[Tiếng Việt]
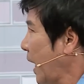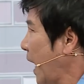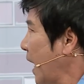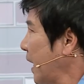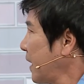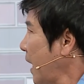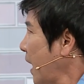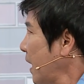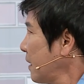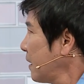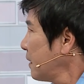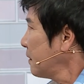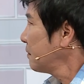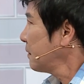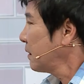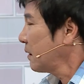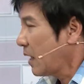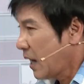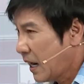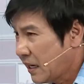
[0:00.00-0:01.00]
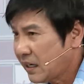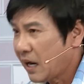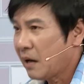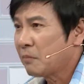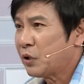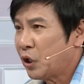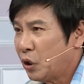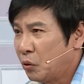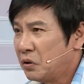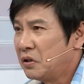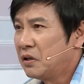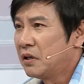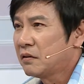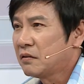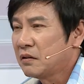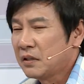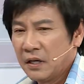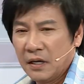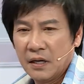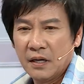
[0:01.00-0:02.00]
cay đắng anh cam chịu
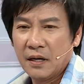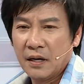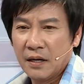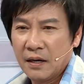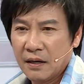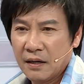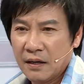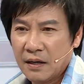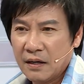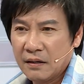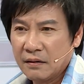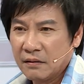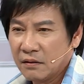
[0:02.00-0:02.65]
được có nghĩa là